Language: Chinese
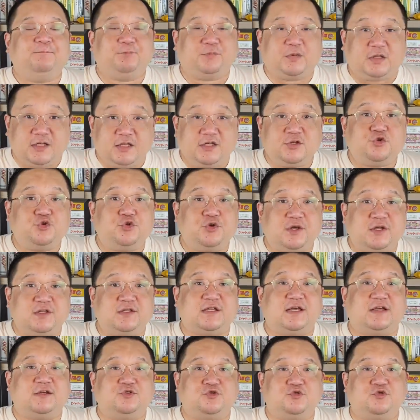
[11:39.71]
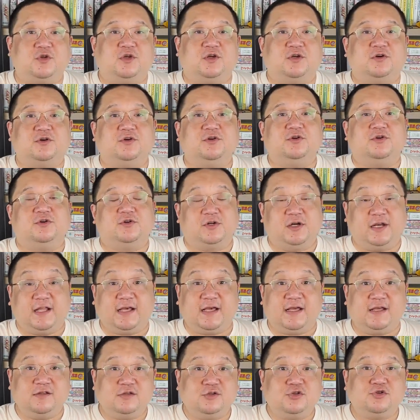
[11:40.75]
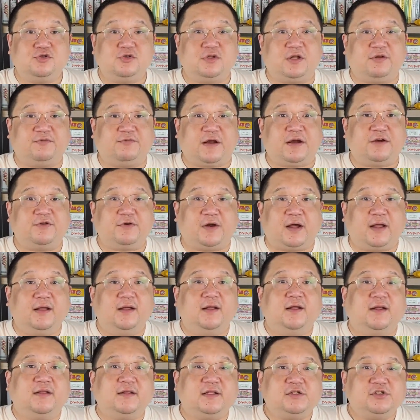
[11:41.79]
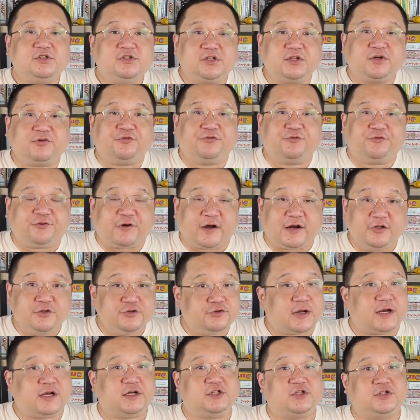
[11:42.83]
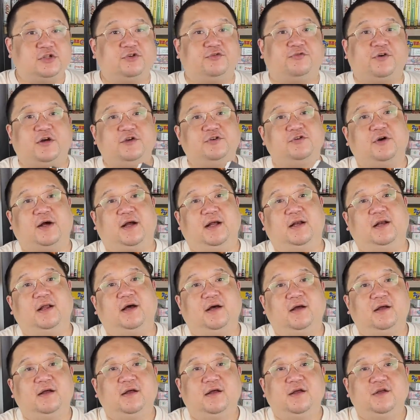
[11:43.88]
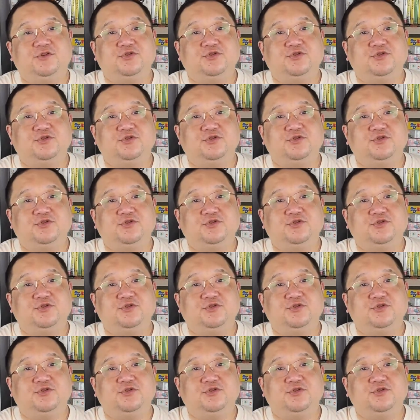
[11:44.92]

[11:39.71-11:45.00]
的确，在最后有连续的反转，但是这个反转是反转了。